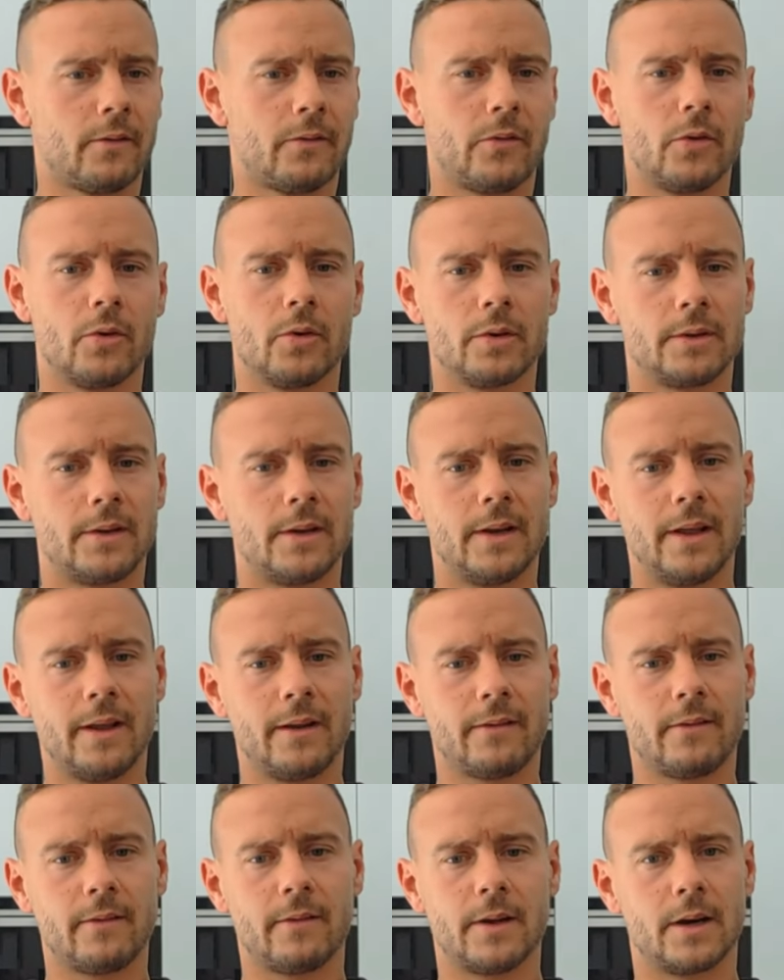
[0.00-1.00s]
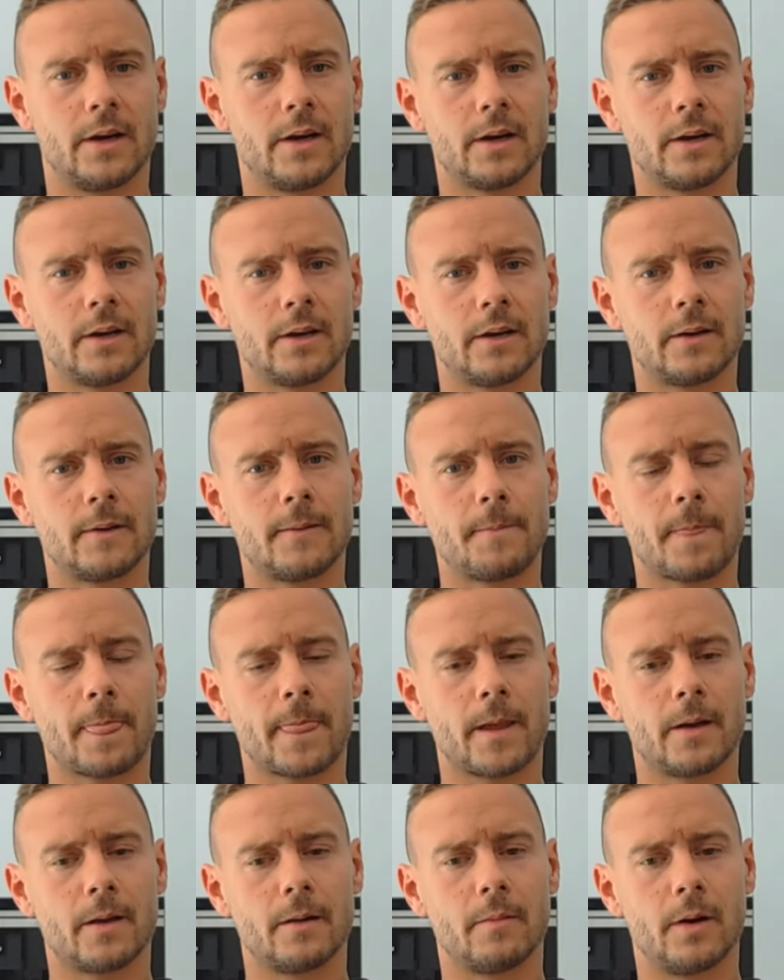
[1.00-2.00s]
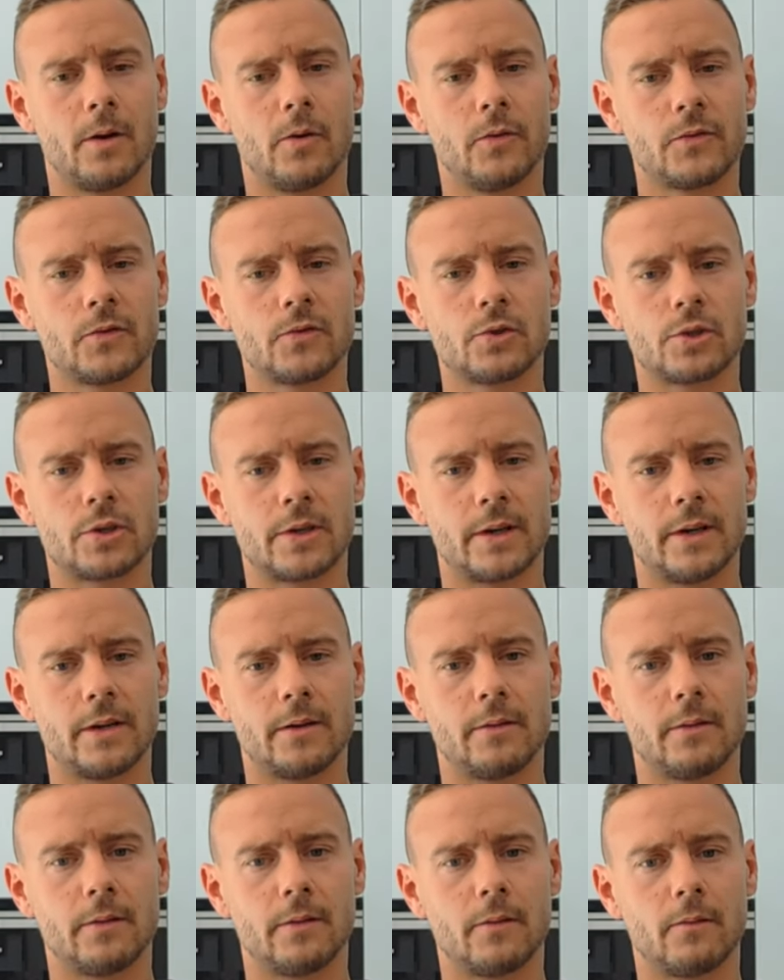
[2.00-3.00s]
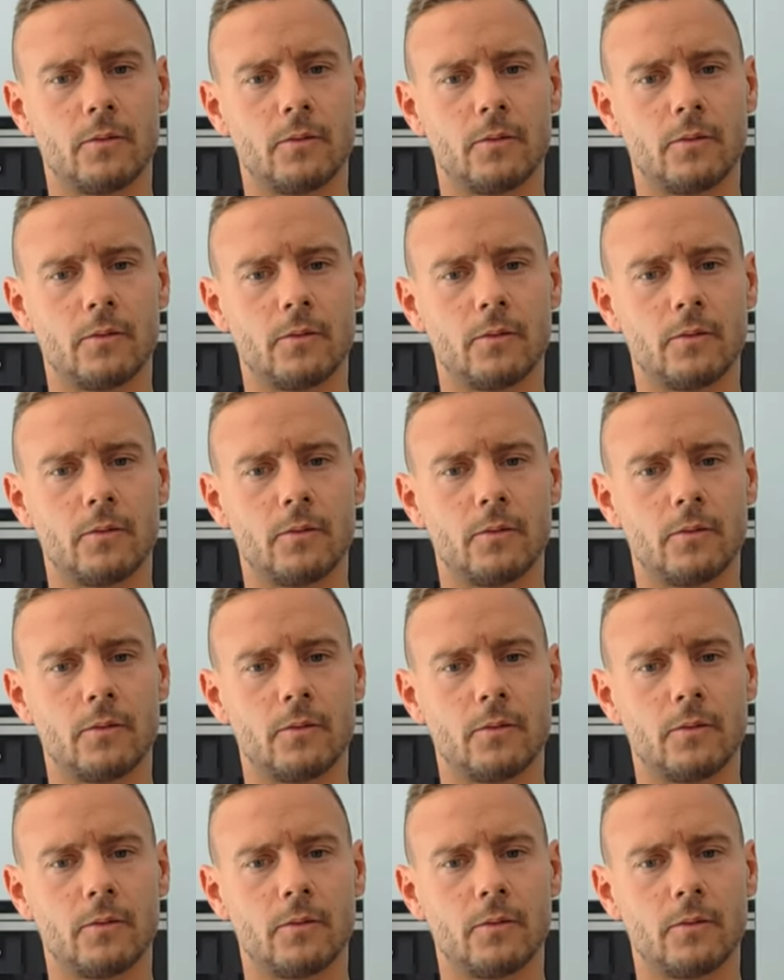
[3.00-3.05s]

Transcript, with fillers: für die nächsten Jahre ähm, aufzustellen,